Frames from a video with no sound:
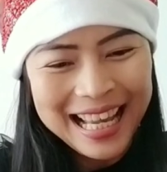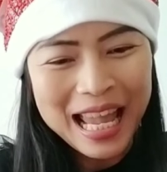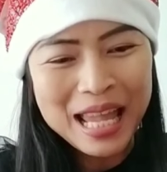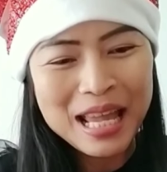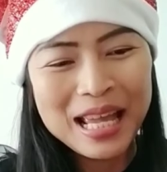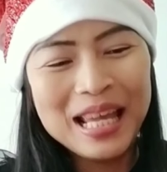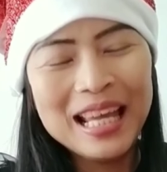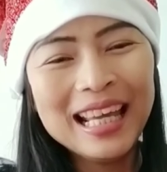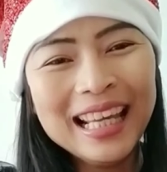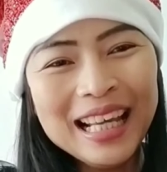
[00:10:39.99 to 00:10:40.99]
เออ
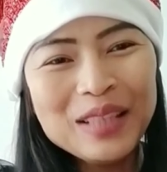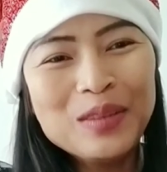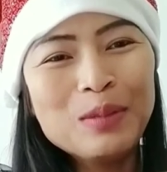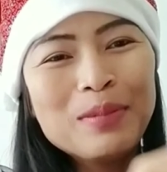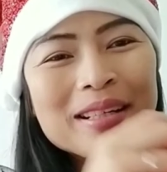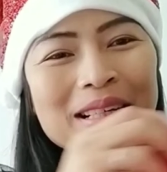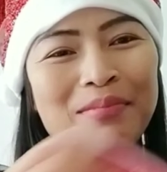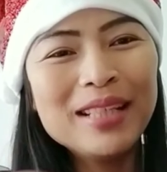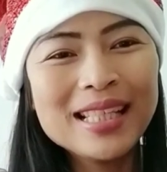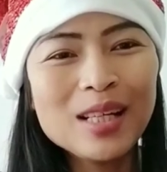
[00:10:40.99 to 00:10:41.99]
ตัวเริ่ม
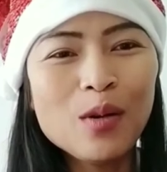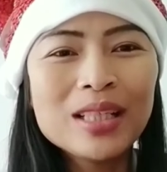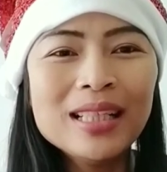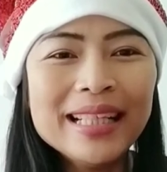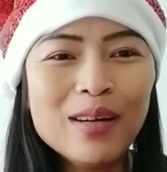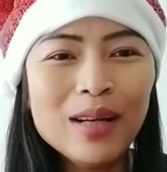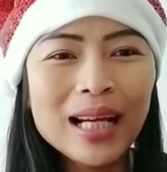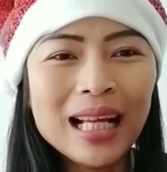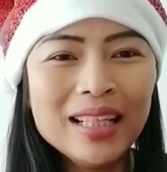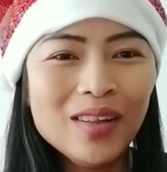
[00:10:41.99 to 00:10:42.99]
เลยโชว์ครึ่งเดียวแล้ว
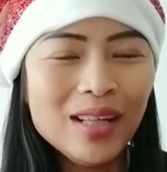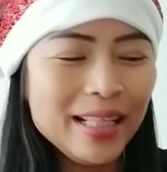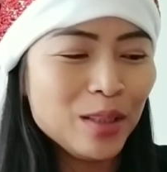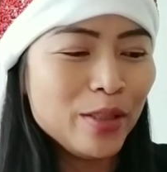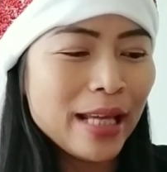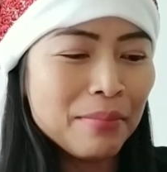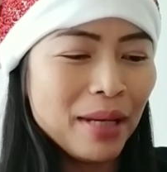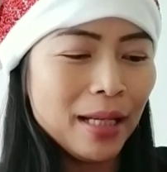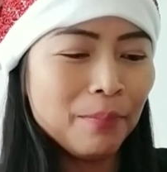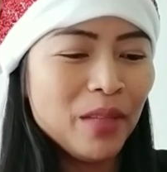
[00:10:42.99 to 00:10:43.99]
กันเนาะอันนี้ตัวใหญ่
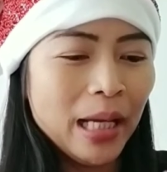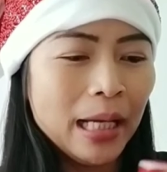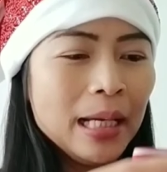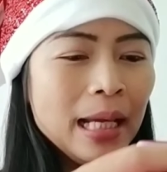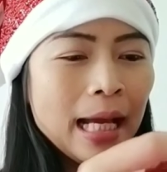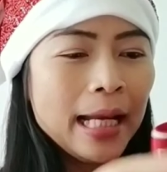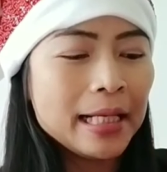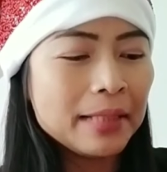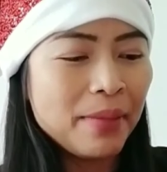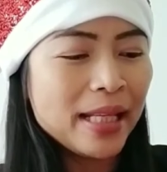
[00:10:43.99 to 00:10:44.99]
มากนะคะ อันนี้
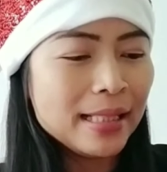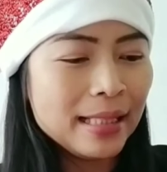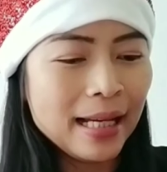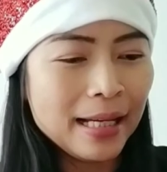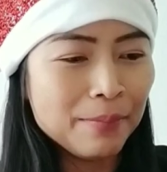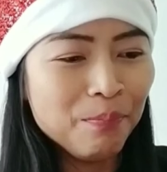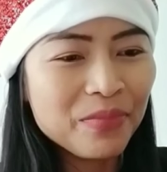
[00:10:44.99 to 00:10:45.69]
ก็เป็นอ่า